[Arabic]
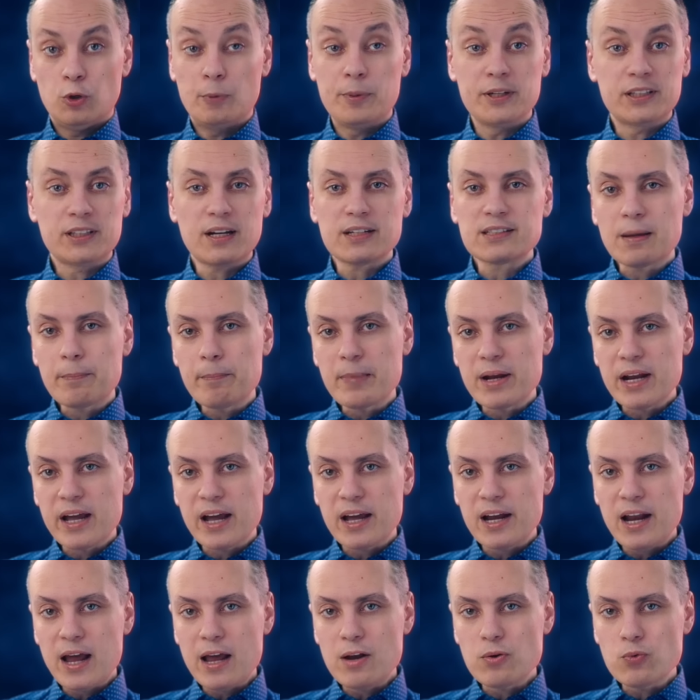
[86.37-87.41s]
وبيترسم
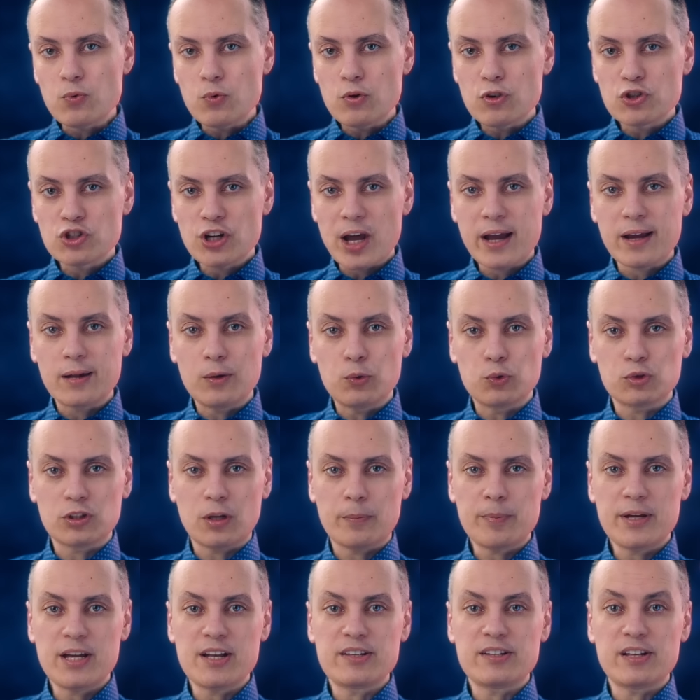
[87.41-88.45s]
من خلاله شكل
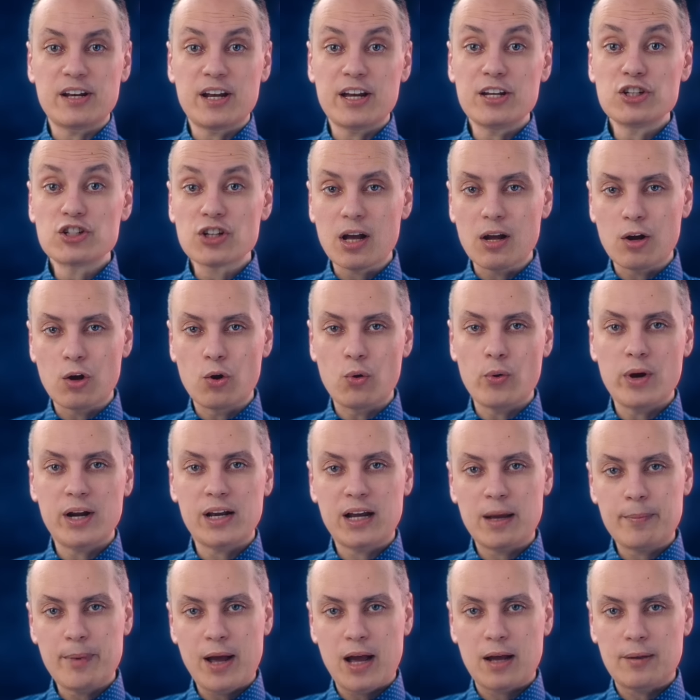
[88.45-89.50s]
وطبيعه العيشه
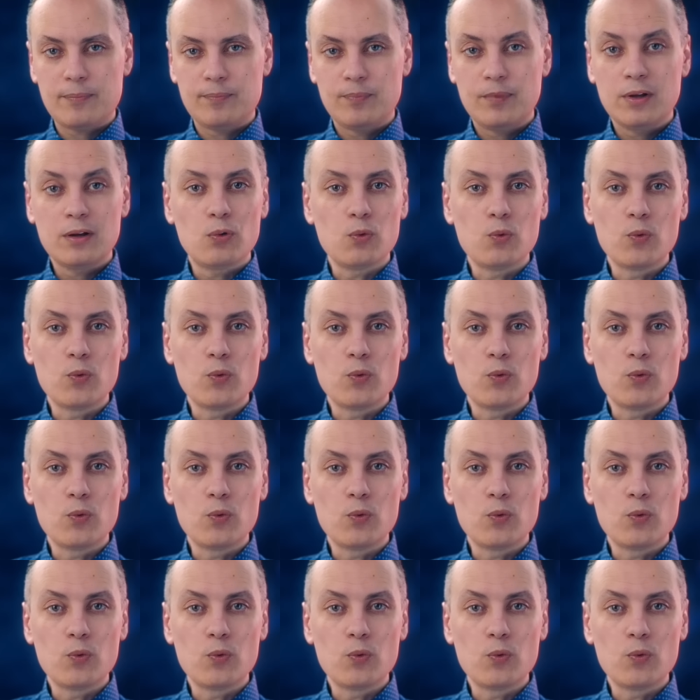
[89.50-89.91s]
جوه الجماعه